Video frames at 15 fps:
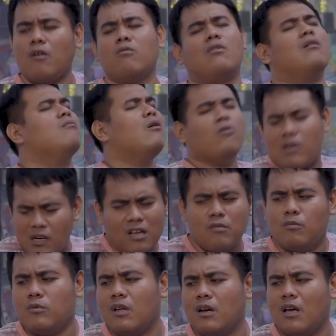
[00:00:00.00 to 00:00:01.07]
Iya, aku nggak mau
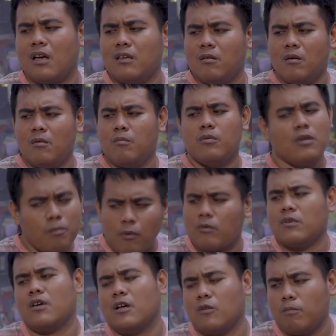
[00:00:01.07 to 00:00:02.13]
kehilangan Bunda lah.
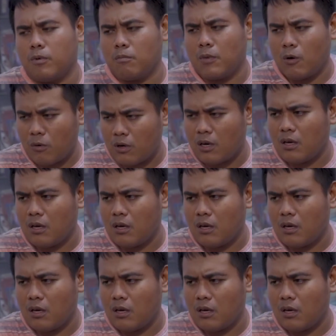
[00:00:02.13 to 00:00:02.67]
Bunda pokoknya jangan open